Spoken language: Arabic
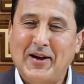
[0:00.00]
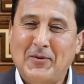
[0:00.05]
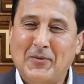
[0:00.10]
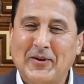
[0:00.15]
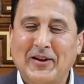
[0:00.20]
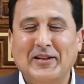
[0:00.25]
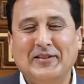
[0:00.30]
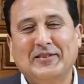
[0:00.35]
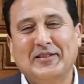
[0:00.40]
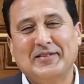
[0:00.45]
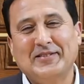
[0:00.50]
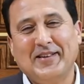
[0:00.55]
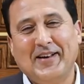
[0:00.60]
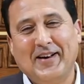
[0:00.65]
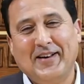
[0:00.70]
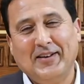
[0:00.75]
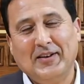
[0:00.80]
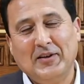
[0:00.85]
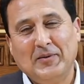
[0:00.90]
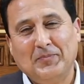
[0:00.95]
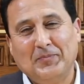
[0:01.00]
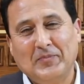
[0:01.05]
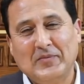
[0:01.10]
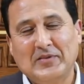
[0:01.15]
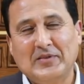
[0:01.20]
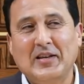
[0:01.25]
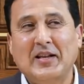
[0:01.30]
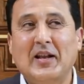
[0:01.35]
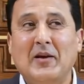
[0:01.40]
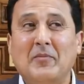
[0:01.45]
والاتصال
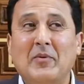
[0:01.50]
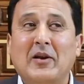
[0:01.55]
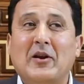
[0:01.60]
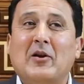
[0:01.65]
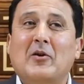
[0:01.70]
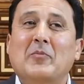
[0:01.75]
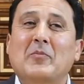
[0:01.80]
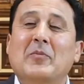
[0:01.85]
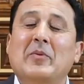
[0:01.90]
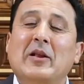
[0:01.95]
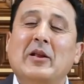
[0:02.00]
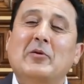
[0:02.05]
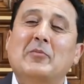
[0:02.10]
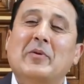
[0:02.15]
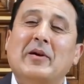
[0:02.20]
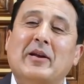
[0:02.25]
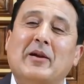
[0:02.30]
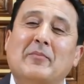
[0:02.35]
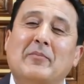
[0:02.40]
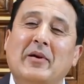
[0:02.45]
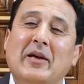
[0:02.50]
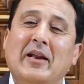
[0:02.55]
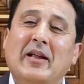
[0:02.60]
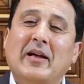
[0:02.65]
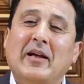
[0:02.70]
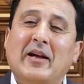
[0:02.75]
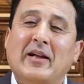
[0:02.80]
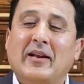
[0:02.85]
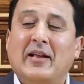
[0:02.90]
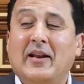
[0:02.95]
صلة بين رب بيني وبين ربنا
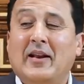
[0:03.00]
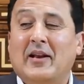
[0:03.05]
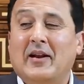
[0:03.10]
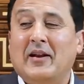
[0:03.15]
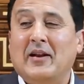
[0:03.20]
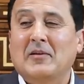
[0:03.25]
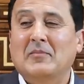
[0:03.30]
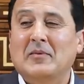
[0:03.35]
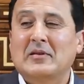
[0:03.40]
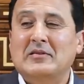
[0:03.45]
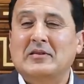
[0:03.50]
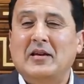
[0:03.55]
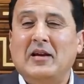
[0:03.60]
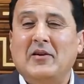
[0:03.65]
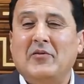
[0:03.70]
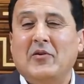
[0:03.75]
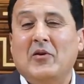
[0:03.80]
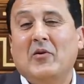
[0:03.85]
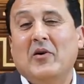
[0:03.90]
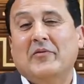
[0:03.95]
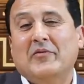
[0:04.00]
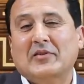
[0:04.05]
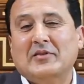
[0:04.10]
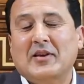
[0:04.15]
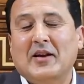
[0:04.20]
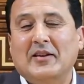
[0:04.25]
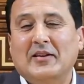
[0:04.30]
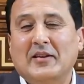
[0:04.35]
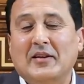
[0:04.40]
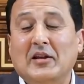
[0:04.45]
يعني أنا راجل مسيحي فأنا واقف
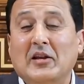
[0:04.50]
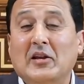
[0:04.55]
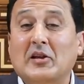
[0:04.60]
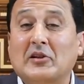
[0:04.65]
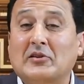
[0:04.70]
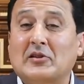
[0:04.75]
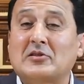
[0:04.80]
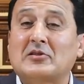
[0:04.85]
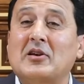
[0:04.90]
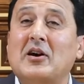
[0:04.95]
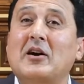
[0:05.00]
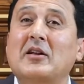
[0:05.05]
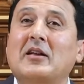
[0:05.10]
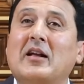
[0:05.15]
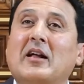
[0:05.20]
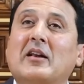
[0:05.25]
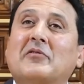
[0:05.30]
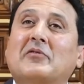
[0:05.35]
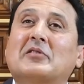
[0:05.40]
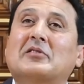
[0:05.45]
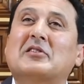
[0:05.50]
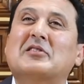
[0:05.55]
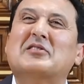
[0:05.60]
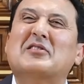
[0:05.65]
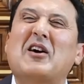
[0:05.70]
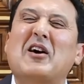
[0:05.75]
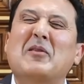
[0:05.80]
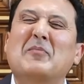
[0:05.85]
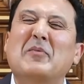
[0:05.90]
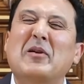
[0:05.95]
أصلي الاتصال يعني في
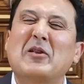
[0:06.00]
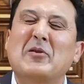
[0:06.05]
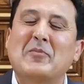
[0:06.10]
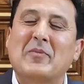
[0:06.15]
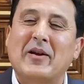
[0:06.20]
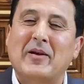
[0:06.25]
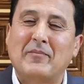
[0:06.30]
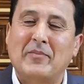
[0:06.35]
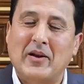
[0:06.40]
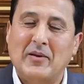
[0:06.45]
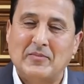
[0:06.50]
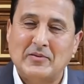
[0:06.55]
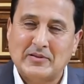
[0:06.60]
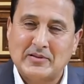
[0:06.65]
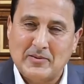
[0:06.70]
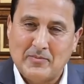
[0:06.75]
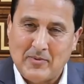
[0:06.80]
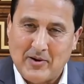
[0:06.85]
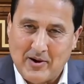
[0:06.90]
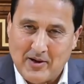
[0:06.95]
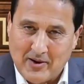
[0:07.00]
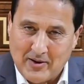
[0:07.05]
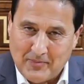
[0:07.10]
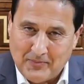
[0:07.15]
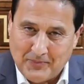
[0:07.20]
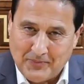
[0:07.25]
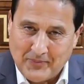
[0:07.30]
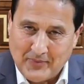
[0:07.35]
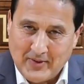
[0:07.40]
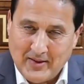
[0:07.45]
اتصال بيني وبين ربنا باستمرار
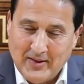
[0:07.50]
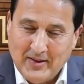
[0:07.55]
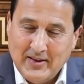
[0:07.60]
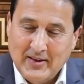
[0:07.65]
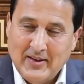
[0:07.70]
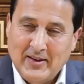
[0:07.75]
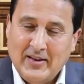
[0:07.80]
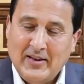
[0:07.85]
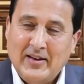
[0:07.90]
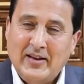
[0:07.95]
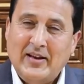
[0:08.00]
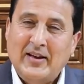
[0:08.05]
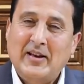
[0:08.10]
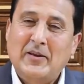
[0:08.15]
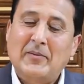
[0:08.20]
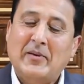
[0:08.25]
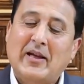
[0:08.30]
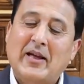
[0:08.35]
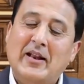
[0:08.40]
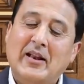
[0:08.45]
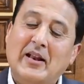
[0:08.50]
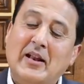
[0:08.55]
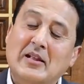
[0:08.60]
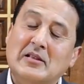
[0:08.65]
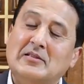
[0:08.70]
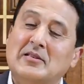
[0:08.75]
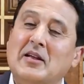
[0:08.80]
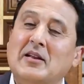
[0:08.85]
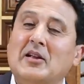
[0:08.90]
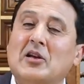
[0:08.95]
اللي بيخلي
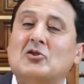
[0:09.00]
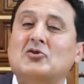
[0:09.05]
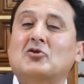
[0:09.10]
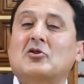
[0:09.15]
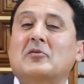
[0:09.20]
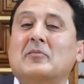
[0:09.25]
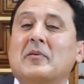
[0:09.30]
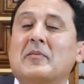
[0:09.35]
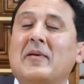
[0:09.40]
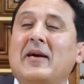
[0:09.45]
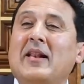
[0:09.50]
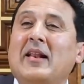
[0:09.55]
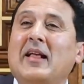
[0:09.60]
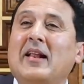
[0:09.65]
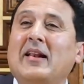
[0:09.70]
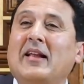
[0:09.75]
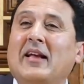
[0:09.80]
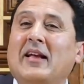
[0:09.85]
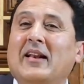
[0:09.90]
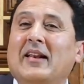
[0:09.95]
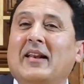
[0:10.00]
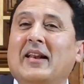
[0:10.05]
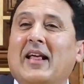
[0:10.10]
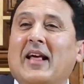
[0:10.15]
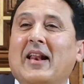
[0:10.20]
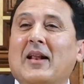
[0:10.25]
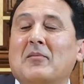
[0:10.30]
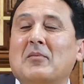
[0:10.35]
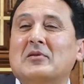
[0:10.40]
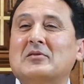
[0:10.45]
الانسان يشعر بملل ان
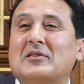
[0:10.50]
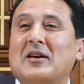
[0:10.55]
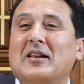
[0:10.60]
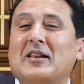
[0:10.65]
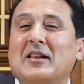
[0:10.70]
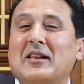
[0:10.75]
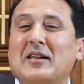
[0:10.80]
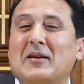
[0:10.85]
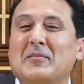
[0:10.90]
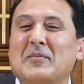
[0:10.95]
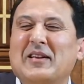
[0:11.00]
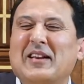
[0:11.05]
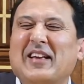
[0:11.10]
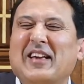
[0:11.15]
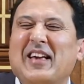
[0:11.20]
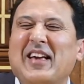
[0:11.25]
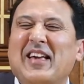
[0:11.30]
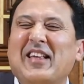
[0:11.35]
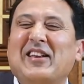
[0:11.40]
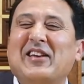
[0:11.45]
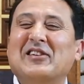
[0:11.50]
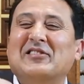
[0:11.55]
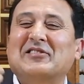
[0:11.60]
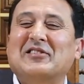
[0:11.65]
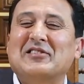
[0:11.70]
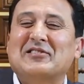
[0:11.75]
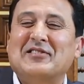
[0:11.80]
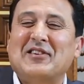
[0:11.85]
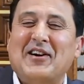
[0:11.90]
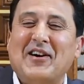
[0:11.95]
انا بصلي من غير
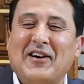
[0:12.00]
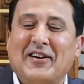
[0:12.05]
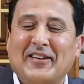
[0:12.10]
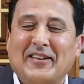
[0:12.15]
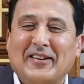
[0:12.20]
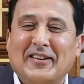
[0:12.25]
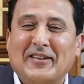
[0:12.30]
اتصال